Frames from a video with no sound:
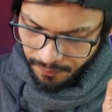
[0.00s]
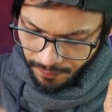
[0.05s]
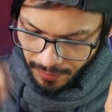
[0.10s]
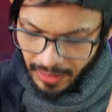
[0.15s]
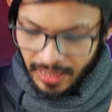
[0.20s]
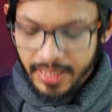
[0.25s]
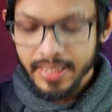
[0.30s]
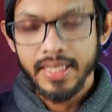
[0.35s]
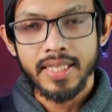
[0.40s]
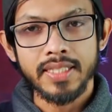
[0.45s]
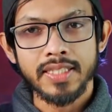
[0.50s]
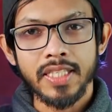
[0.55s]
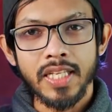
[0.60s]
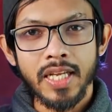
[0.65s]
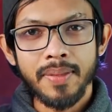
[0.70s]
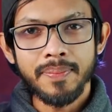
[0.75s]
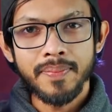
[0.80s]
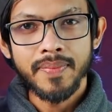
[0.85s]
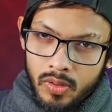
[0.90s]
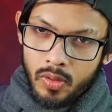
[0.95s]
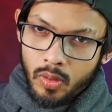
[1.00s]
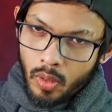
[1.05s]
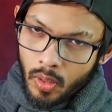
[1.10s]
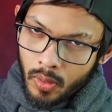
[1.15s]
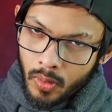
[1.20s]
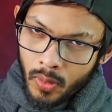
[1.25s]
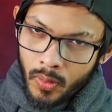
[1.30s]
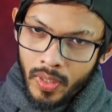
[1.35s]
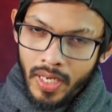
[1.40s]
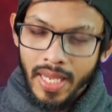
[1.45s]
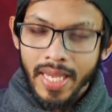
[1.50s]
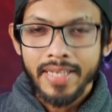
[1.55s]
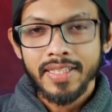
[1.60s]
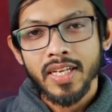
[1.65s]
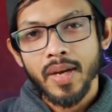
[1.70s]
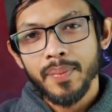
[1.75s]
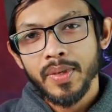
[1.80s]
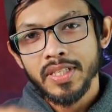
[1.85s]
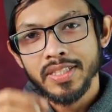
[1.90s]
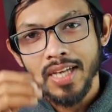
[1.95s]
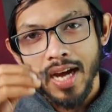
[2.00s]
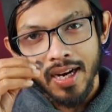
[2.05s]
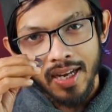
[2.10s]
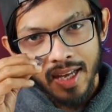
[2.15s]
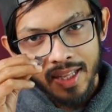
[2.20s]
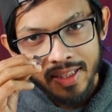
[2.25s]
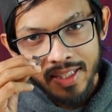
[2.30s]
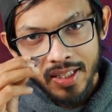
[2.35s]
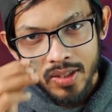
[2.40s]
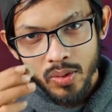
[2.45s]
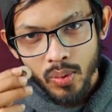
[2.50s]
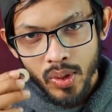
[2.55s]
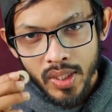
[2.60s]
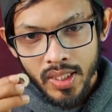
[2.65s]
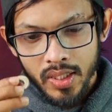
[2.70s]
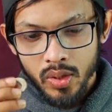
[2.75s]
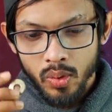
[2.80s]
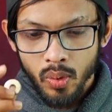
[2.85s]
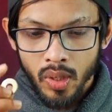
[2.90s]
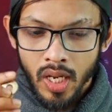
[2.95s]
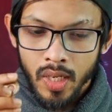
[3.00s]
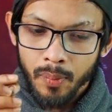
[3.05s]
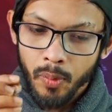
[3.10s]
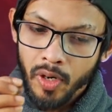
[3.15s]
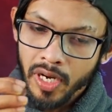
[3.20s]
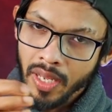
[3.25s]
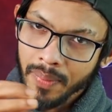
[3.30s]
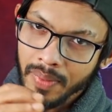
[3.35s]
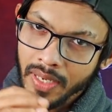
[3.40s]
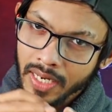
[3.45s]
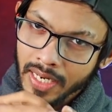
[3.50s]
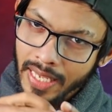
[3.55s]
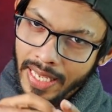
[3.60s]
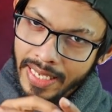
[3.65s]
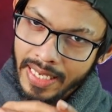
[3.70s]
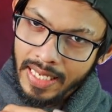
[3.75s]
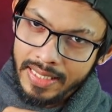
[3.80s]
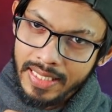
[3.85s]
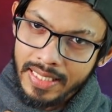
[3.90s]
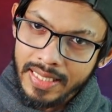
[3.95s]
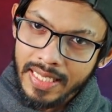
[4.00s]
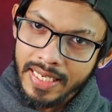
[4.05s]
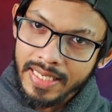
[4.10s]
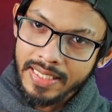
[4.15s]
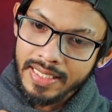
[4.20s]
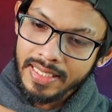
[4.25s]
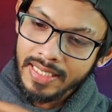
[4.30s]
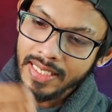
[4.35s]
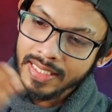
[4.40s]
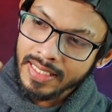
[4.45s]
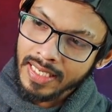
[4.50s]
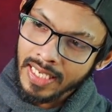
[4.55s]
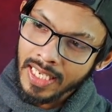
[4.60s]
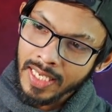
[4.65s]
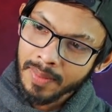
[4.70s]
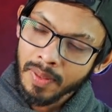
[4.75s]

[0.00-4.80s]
ফেলে দিয়েছিলাম তখন এটা আমি ডান হাত দিয়ে তুলি তোলার পরে আমি আর এই হাতে দেইনি এটা